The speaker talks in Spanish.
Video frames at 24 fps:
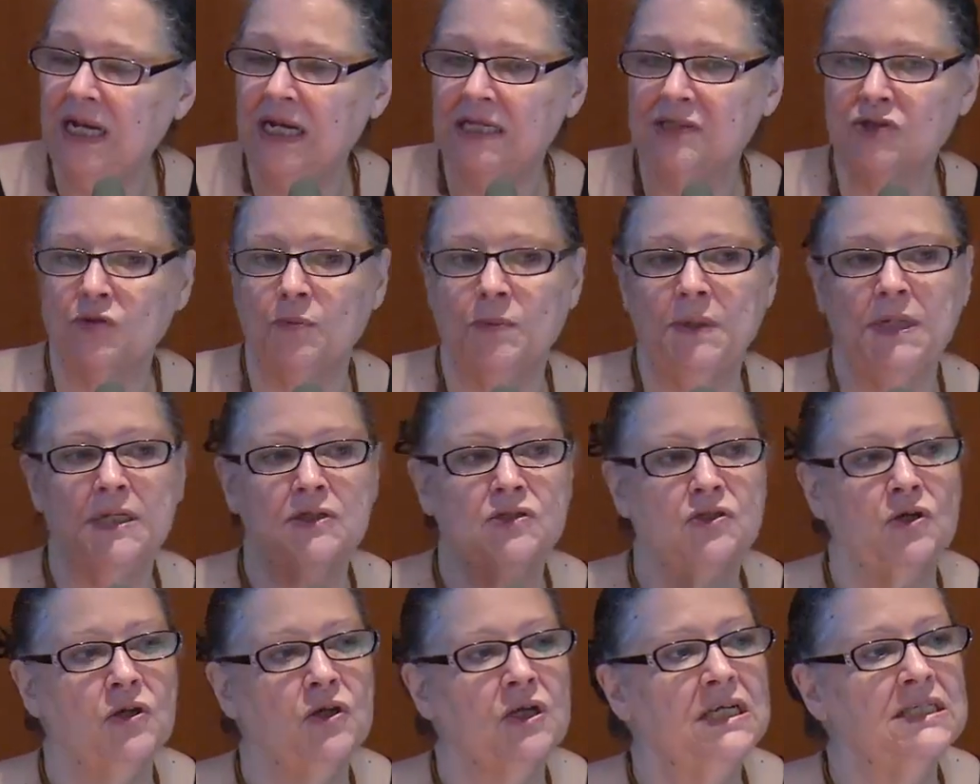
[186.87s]
Las
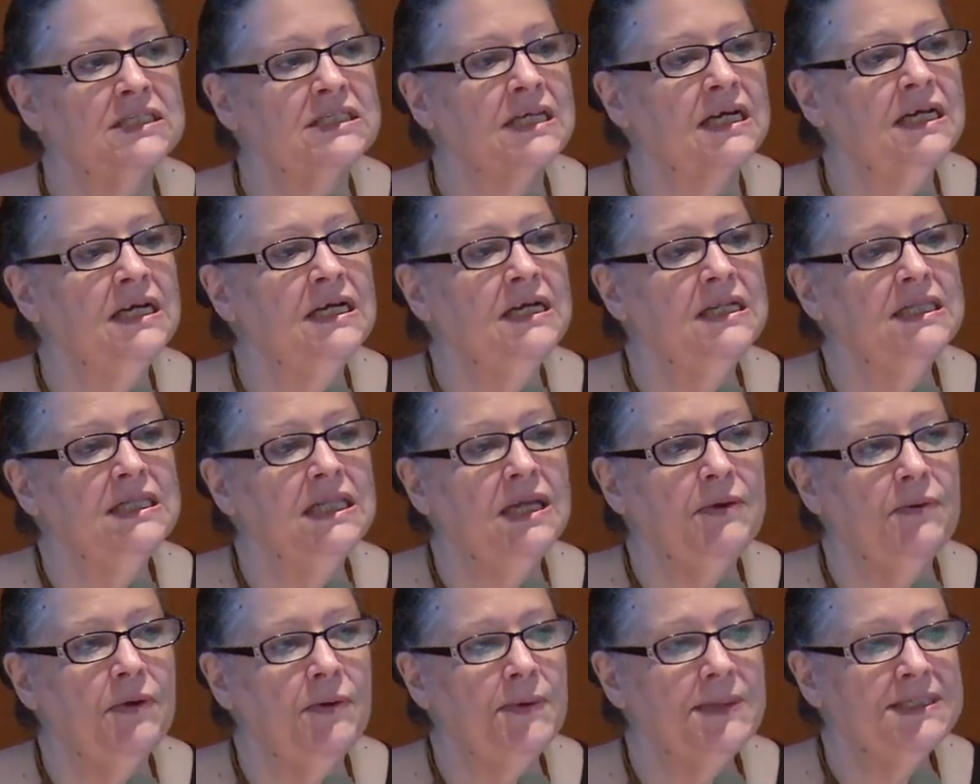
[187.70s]
operaciones
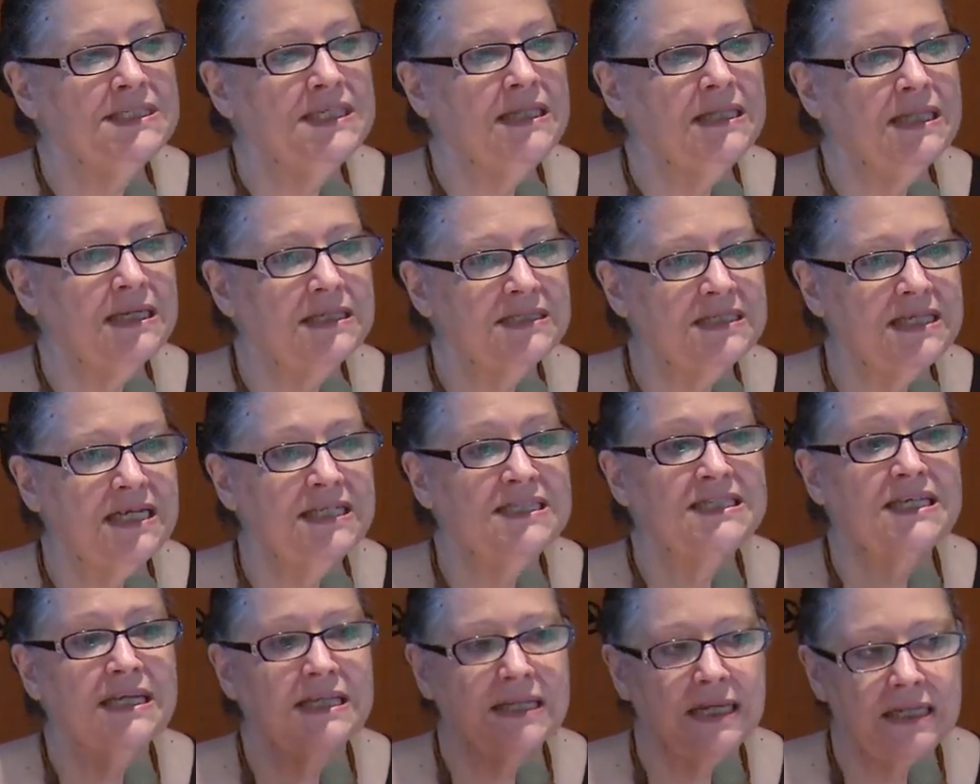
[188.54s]
de bebés
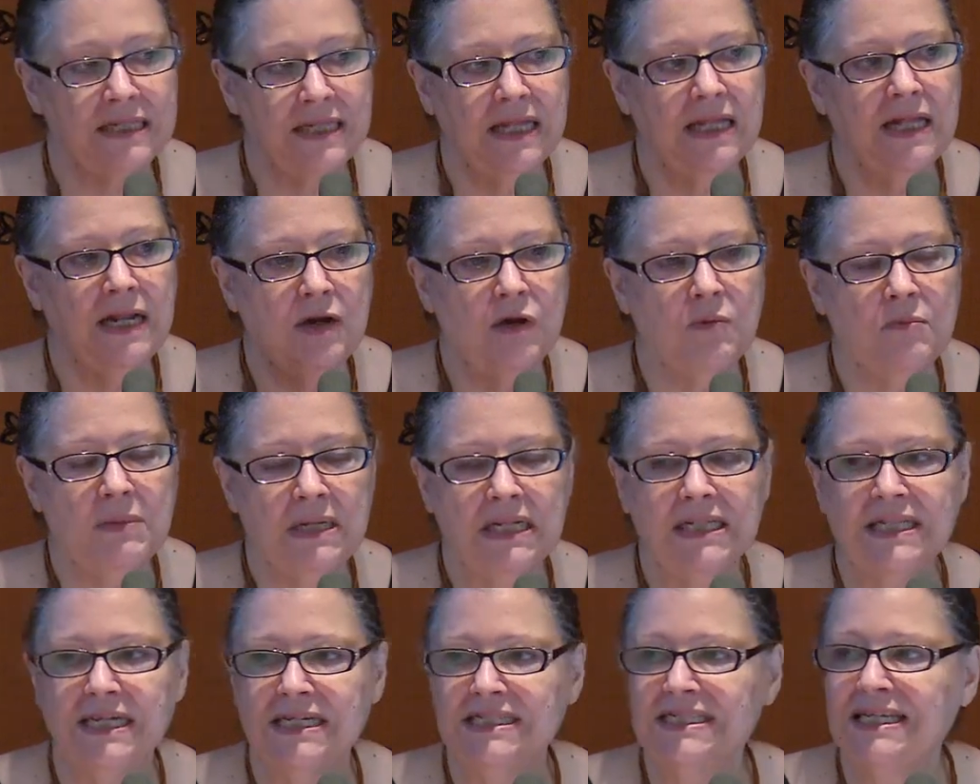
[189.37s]
intersex están desde el
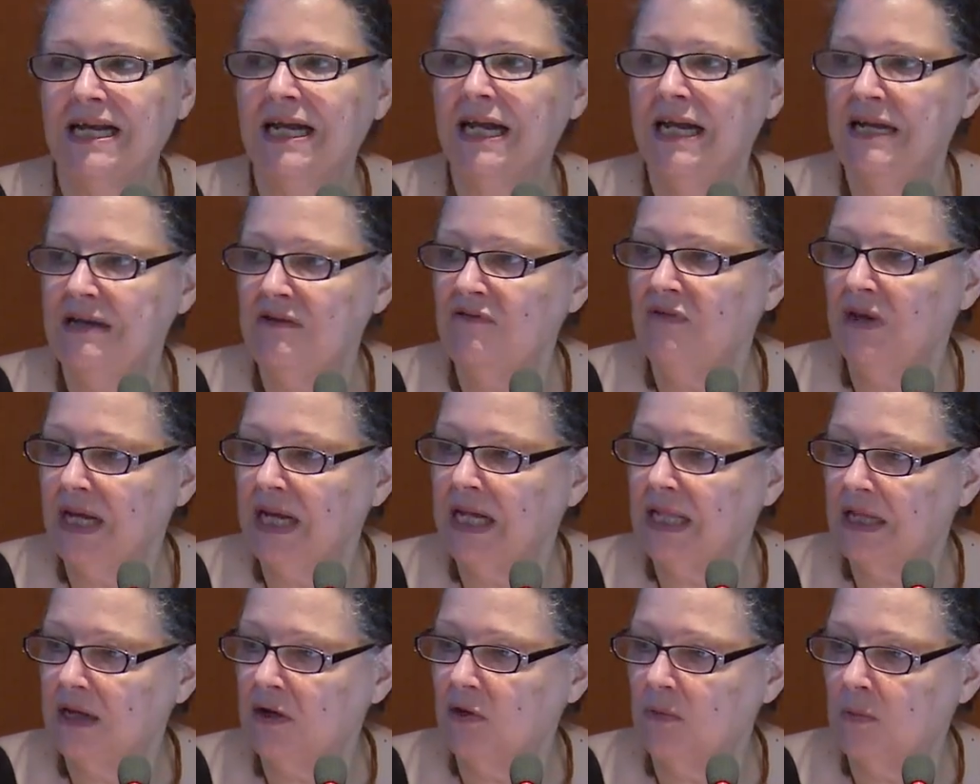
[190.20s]
2013
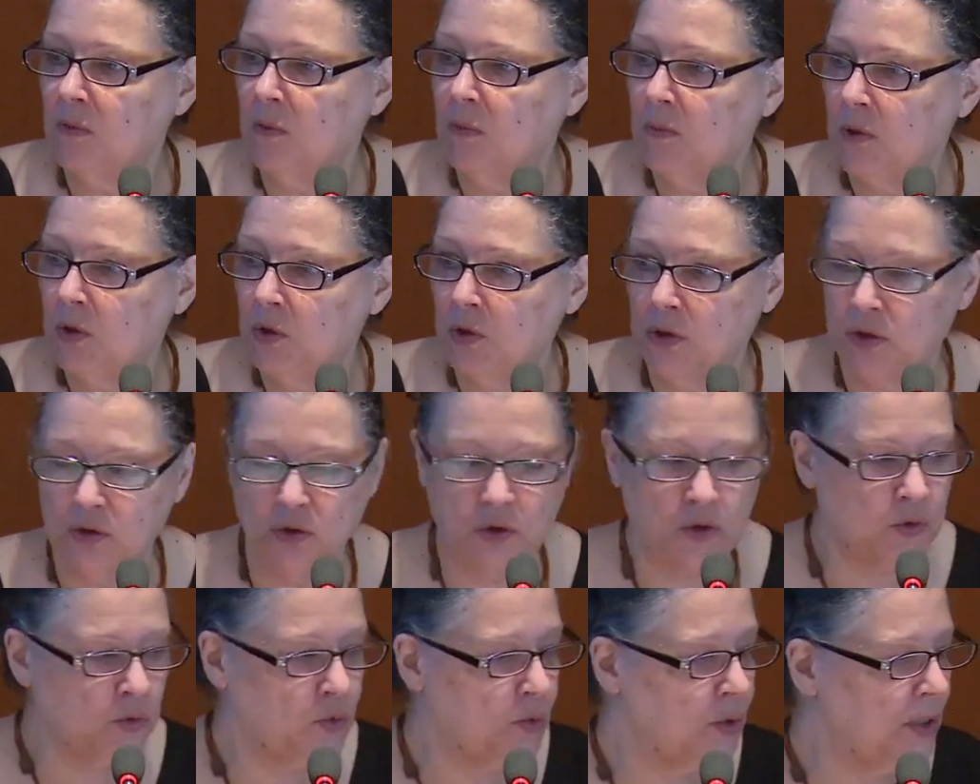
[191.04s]
calificadas como un modo de
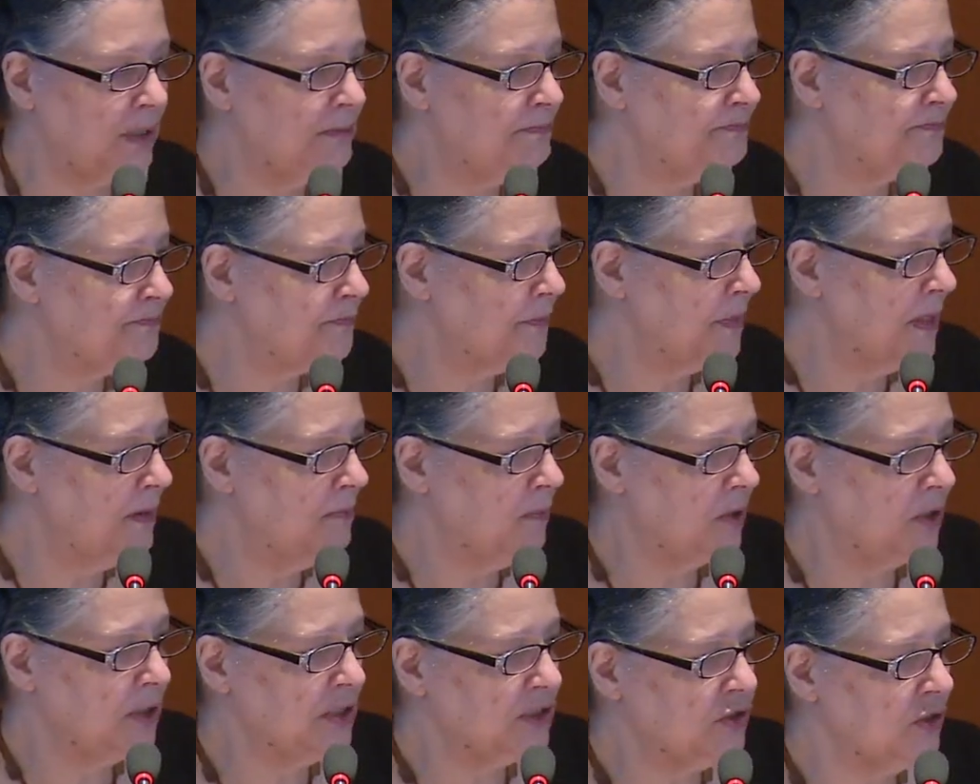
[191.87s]
tortura
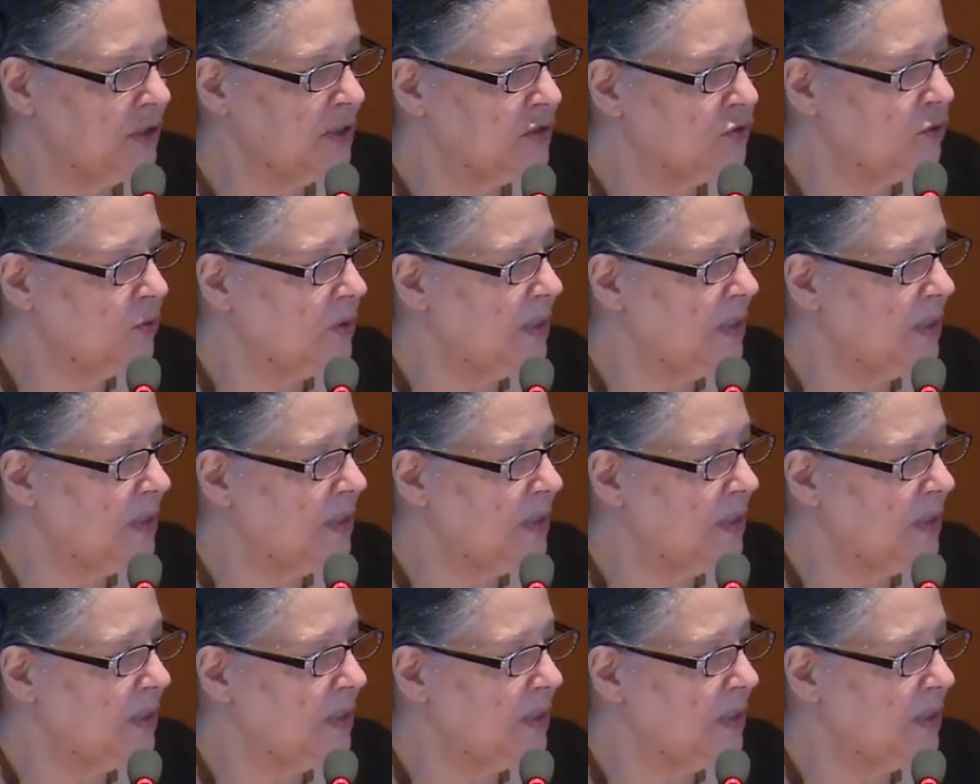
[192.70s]
por Naciones